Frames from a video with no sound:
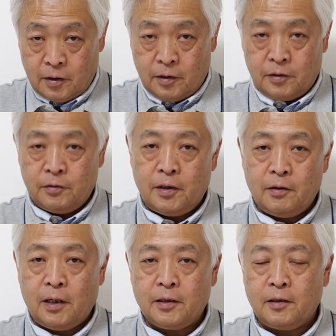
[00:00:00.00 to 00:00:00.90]
油
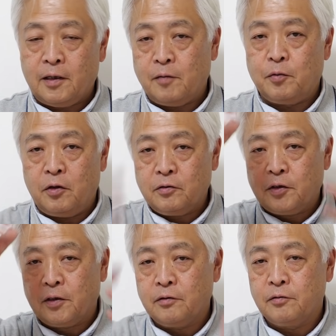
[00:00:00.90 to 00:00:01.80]
田を当てたらボーッと
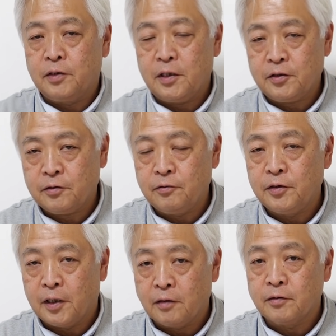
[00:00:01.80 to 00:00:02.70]
石油を吹き出してくる
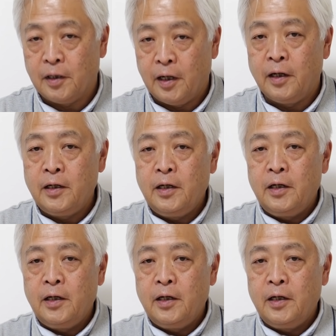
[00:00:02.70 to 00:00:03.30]
んじゃなくて、